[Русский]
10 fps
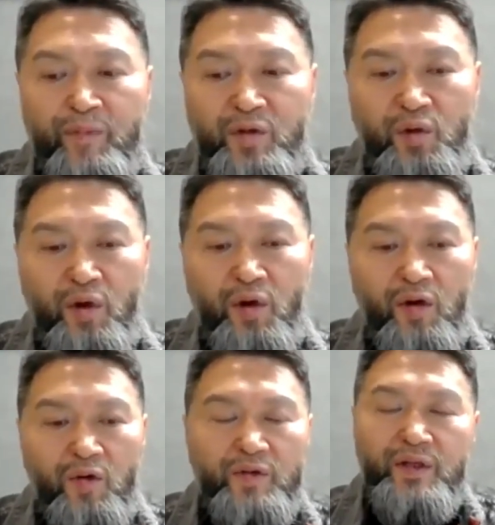
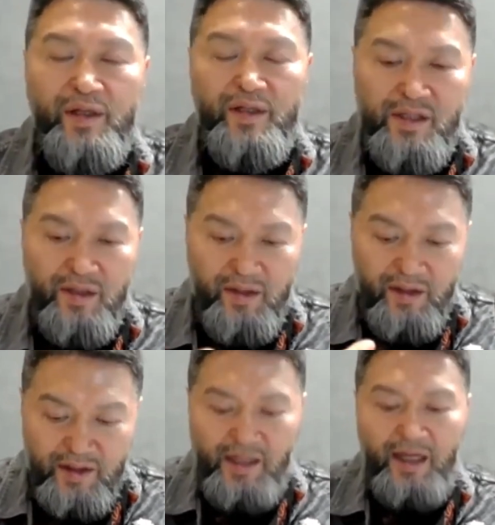Кто не
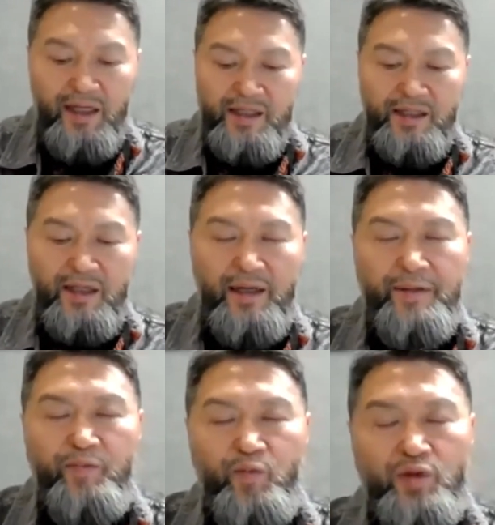сдались,
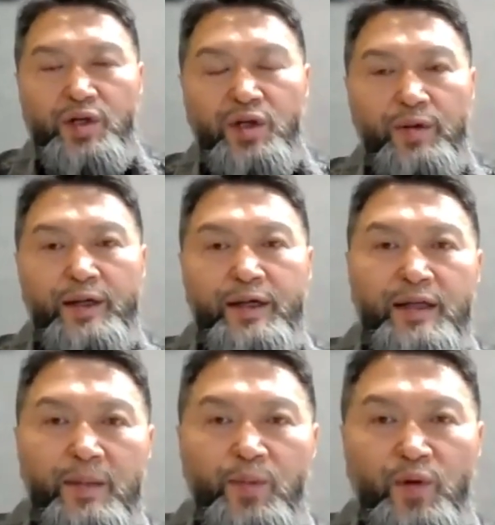да, тот человека
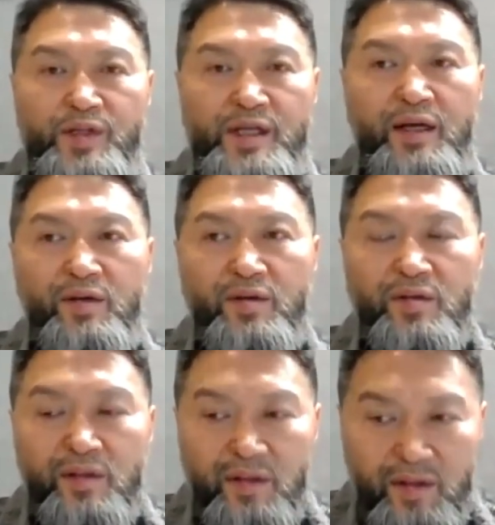добьется
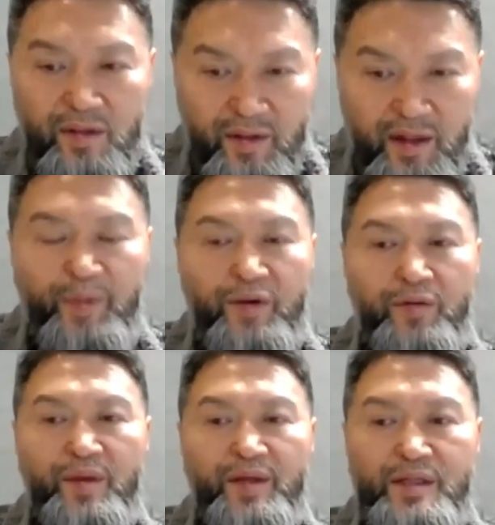на
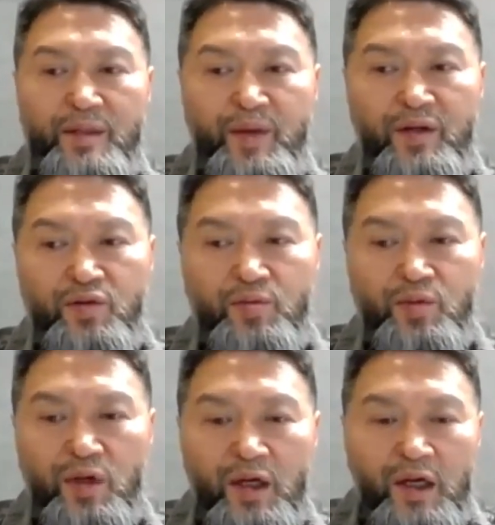первом месте.
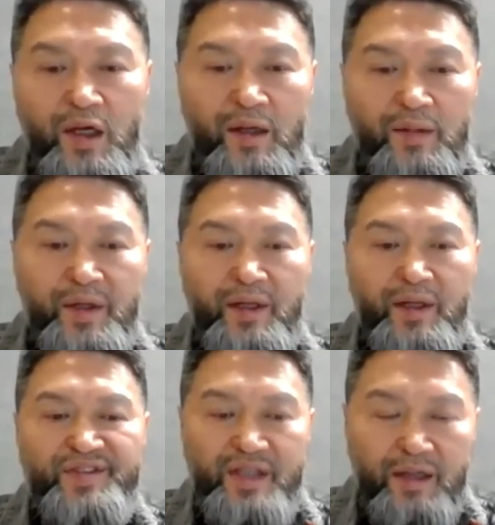Поэтому мы
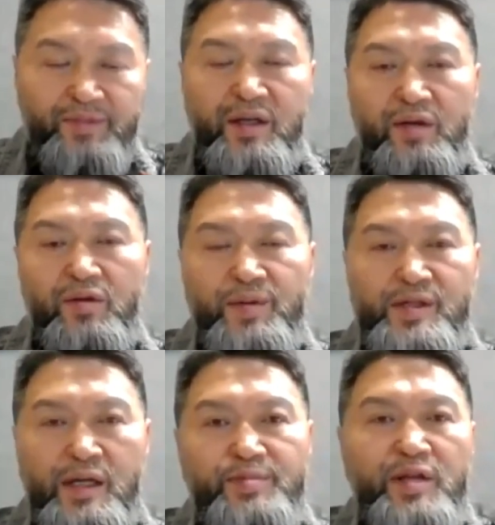всем
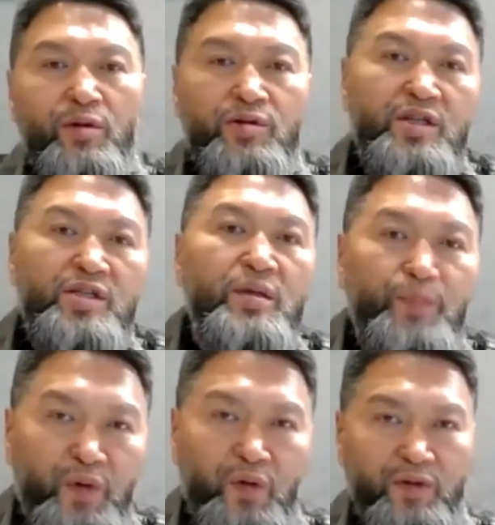становимся абсолютный
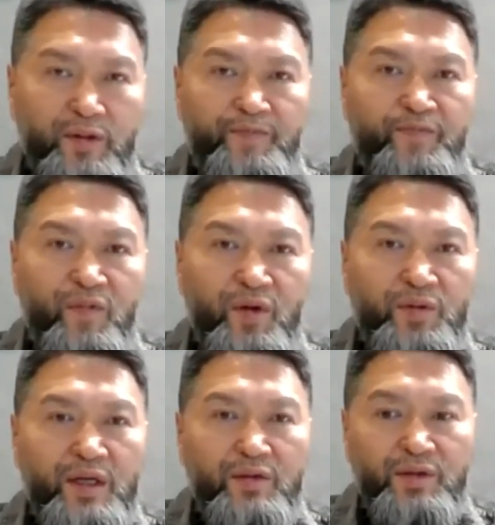чемпион.
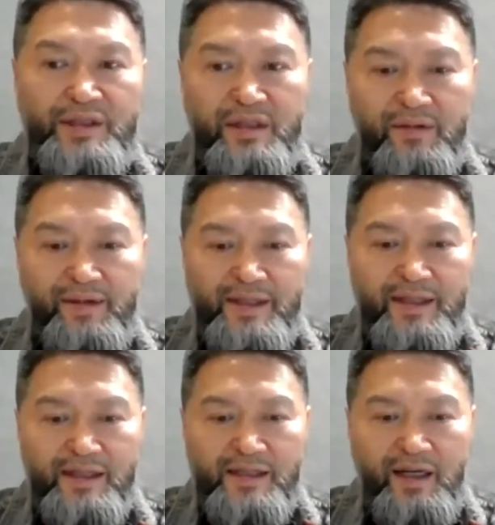Вот такое слова
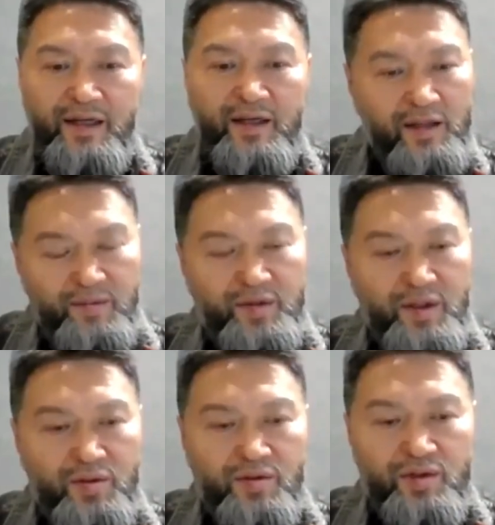сказали. Это мне
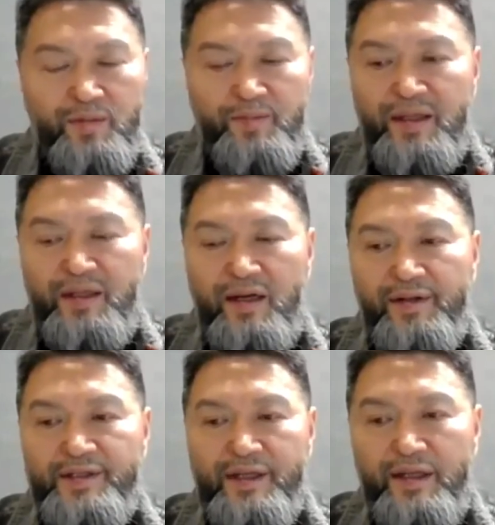тоже очень
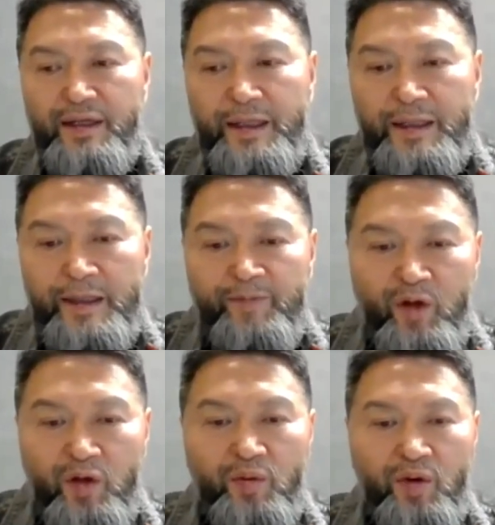понравилось. Да?
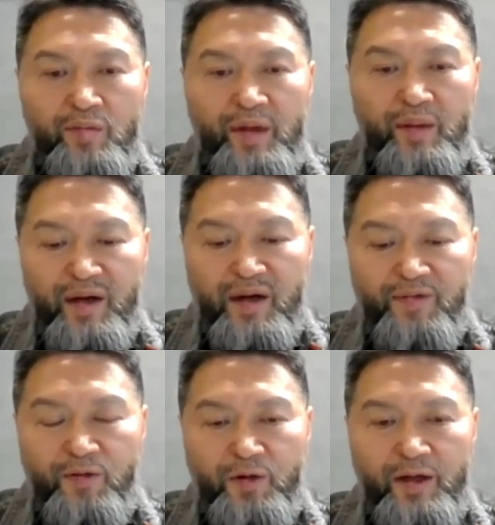В любой
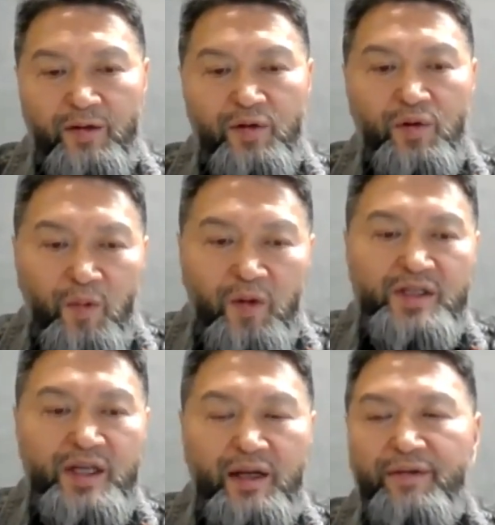марафоне, любое
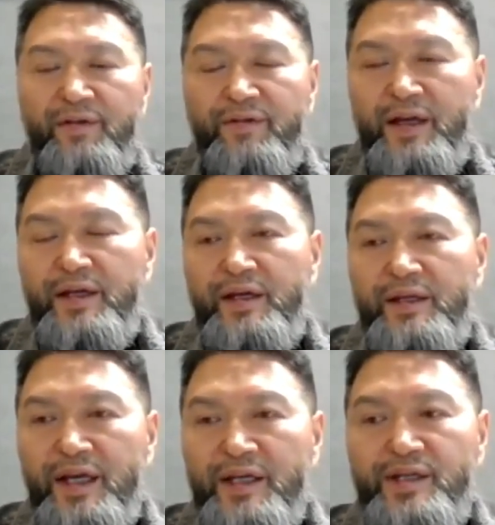соревнование
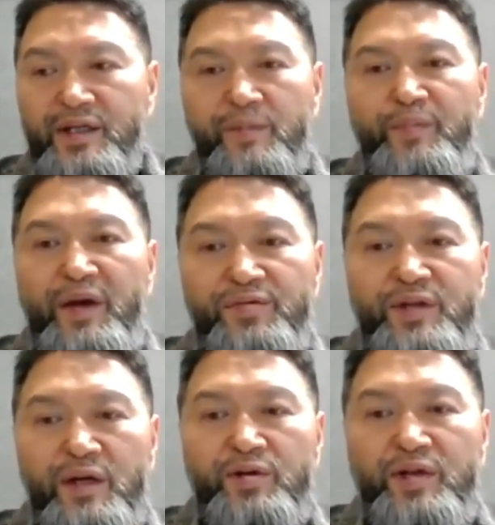есть это первое,
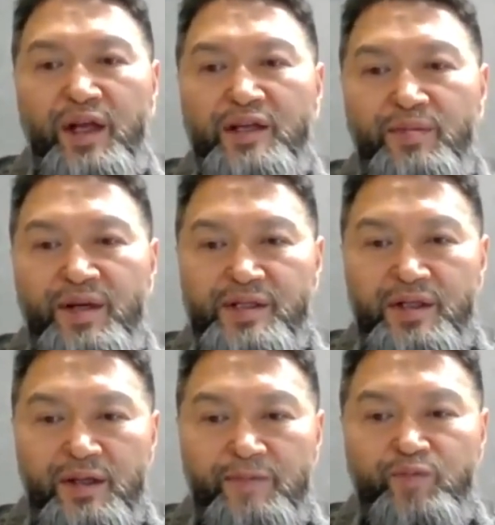второе, третье
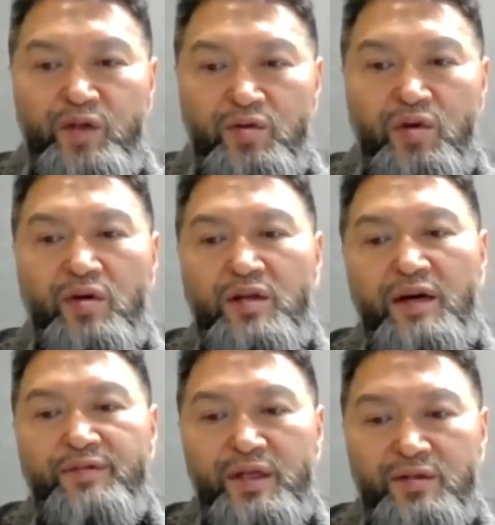место кто
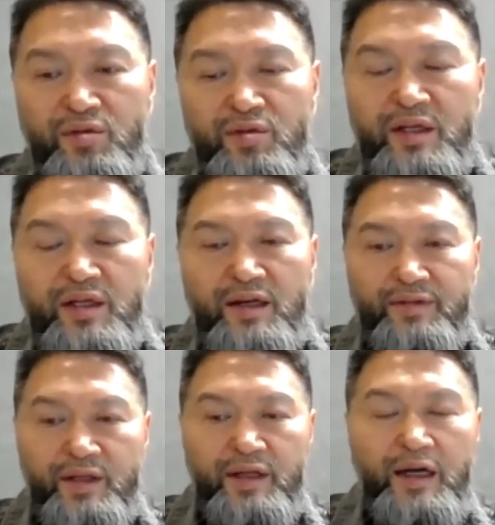главный, кто не
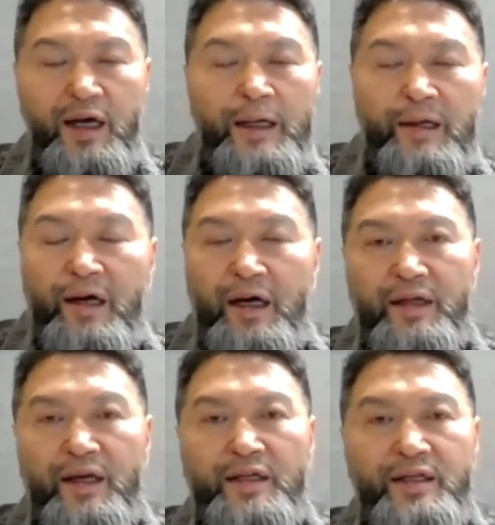главный, да,
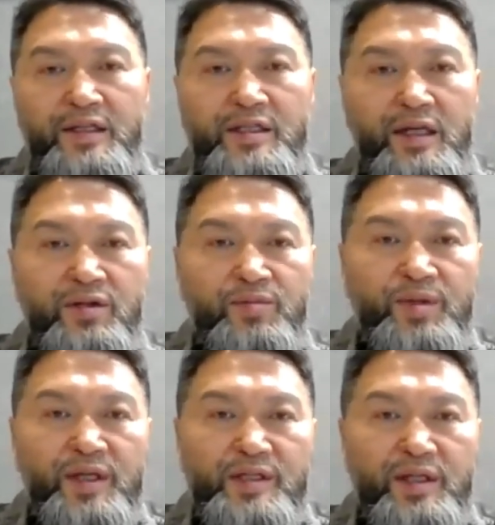она, а наш атом,
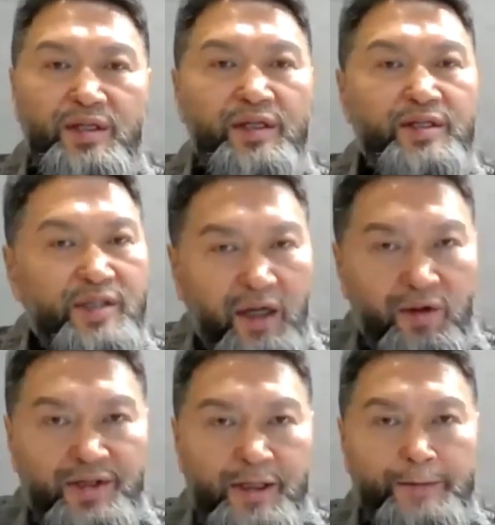если не
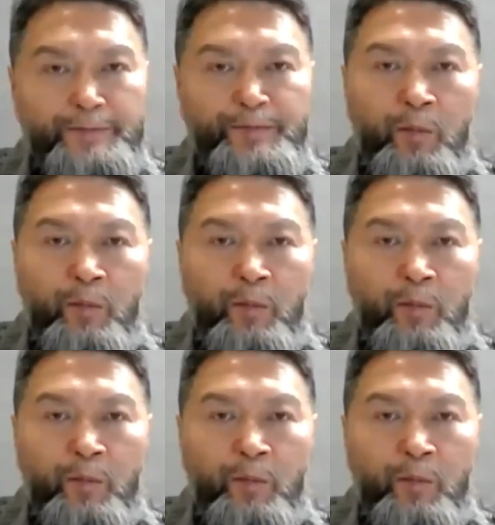сдается,